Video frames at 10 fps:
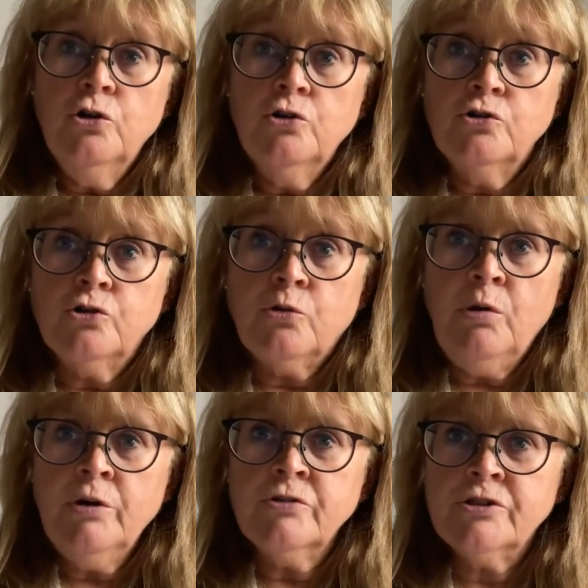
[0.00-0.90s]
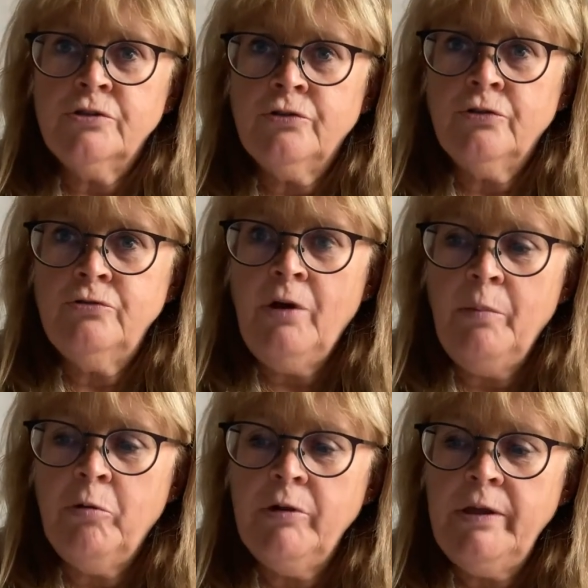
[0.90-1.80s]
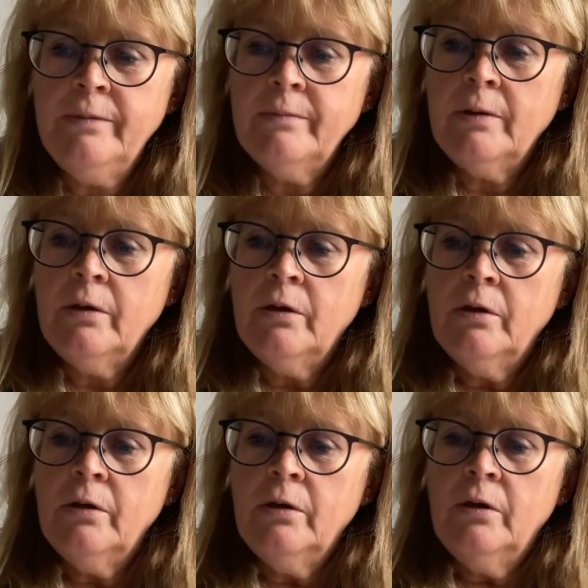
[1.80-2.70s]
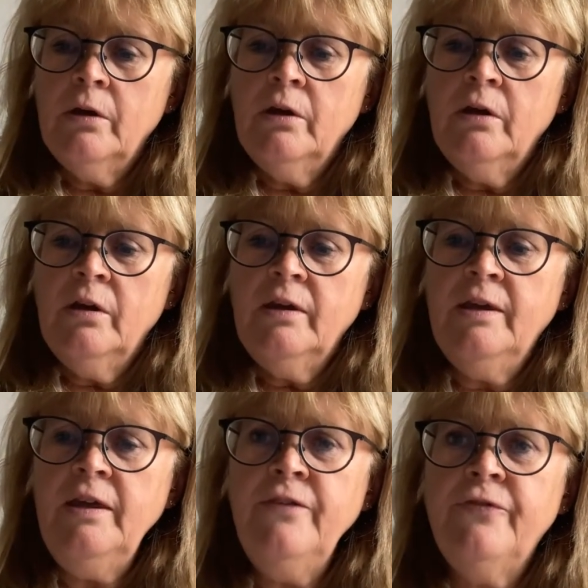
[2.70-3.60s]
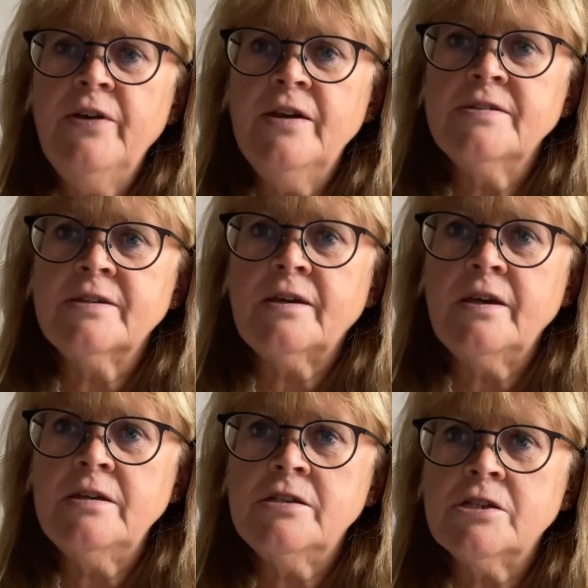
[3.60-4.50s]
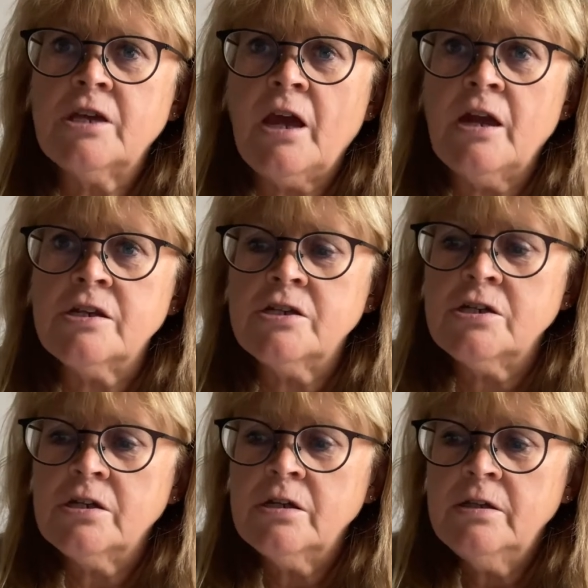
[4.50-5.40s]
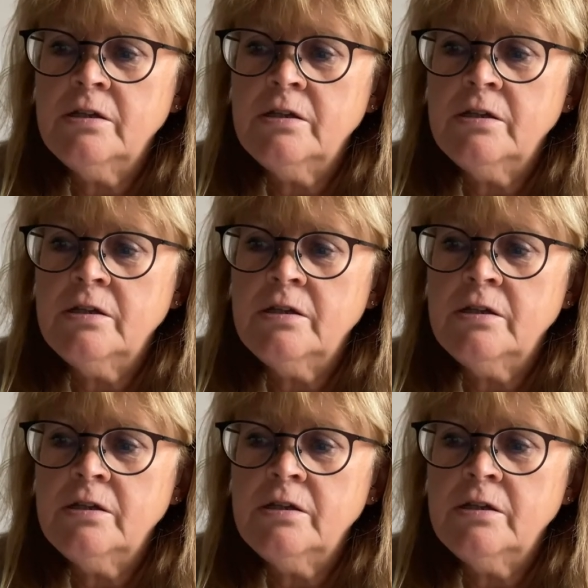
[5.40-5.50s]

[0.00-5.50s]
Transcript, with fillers: Je crois que j'ai entendu un bruit. Qui fait scritch, cratch